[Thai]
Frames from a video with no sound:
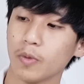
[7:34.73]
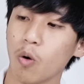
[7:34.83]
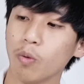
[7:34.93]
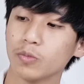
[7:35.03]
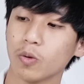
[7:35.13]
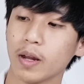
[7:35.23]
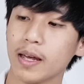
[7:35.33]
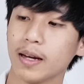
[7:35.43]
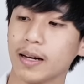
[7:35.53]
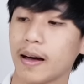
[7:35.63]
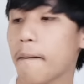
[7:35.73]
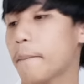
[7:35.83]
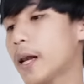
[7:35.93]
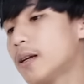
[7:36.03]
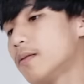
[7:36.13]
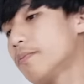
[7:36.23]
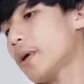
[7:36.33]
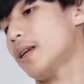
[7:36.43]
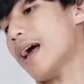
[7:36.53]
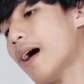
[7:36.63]
หุ้มตรงนี้นะครับเป็น
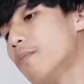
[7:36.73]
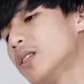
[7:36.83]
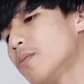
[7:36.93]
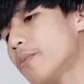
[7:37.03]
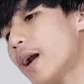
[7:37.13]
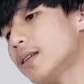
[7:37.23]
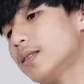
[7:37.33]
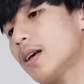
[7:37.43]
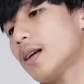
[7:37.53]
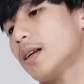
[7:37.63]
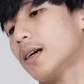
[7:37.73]
เป็นหนังเหมือนจะเป็นพลาสติก